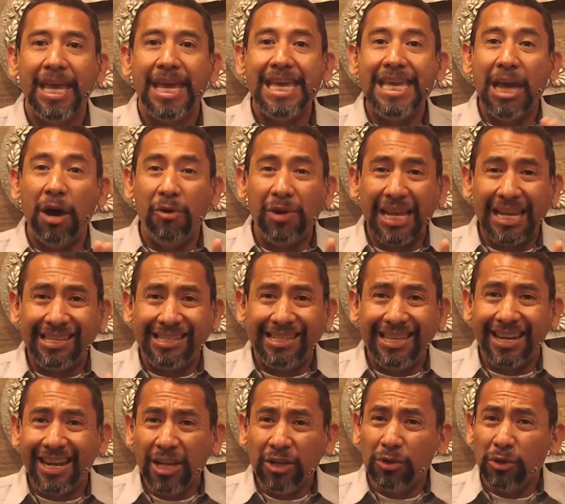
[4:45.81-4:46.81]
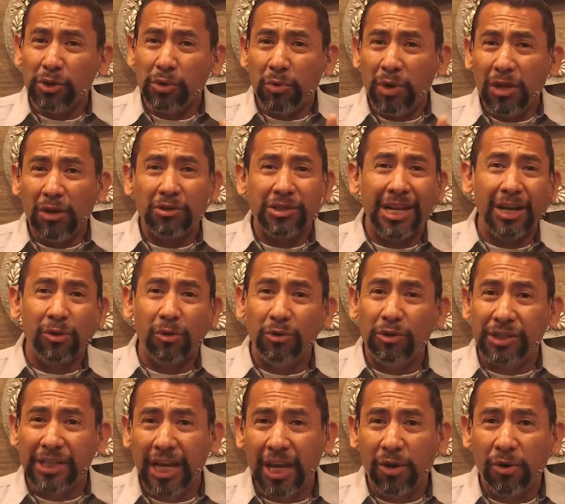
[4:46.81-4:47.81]
Y aunque cierren sus oídos al
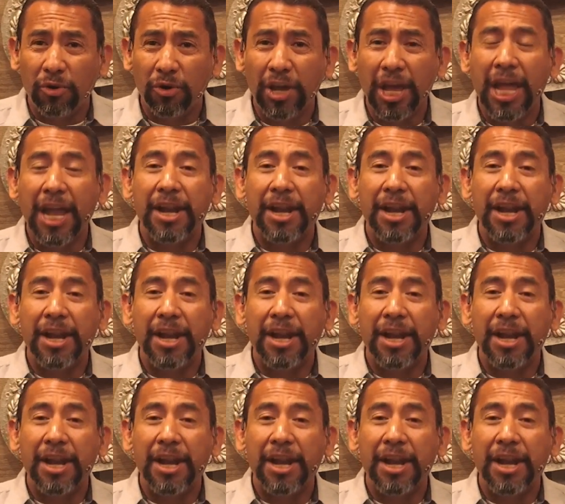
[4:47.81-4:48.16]
consejo,